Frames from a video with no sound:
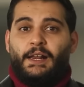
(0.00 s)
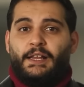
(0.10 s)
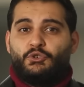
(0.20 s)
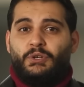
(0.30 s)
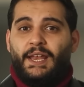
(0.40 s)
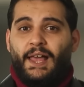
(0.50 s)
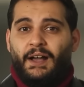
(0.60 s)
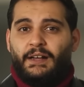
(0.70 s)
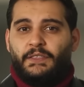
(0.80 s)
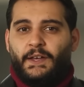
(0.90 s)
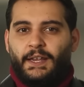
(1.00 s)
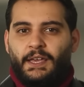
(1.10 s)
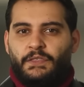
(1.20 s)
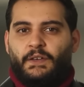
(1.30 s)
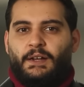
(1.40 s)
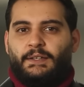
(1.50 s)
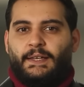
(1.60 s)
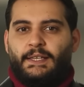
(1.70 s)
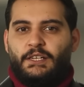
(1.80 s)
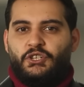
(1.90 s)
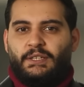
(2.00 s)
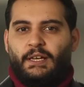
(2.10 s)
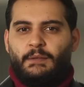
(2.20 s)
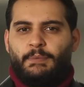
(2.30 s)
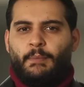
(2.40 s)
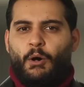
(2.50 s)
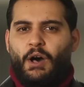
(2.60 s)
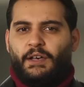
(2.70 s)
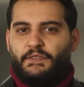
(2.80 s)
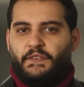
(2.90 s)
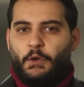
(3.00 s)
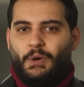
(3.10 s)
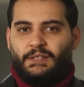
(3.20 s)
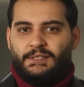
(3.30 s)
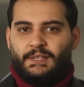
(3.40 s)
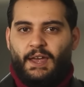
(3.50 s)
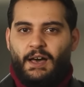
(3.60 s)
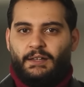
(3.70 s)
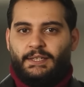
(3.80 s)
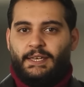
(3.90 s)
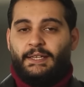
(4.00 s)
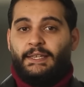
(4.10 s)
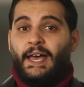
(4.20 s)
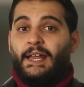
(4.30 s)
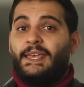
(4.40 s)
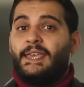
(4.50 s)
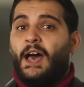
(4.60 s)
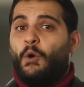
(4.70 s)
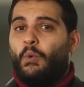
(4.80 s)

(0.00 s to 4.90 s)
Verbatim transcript: الرجل الأكثر إثارة للجدل بمواقفه وتصريحاته النارية